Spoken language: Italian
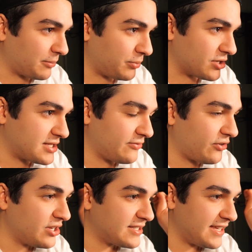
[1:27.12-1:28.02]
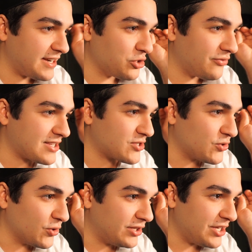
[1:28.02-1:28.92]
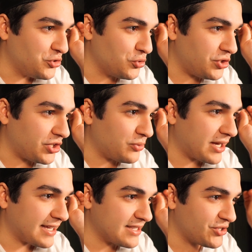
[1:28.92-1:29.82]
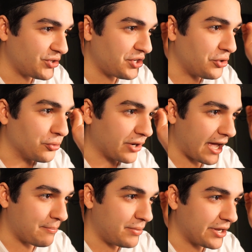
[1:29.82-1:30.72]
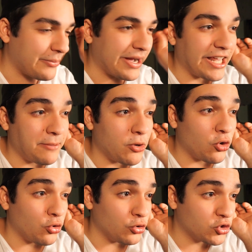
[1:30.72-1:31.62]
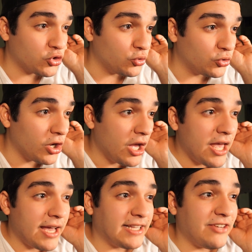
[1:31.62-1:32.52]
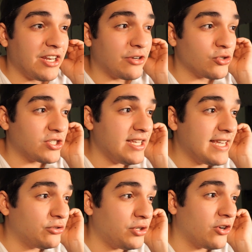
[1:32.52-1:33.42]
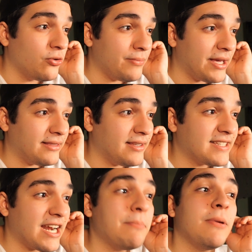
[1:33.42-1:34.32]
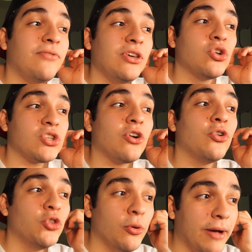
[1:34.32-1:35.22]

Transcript: Capozzi, fai una serie dove ascolti e giudichi una canzone o un rapper, magari poco conosciuto, che ti viene consigliato nei commenti, sarebbe figo secondo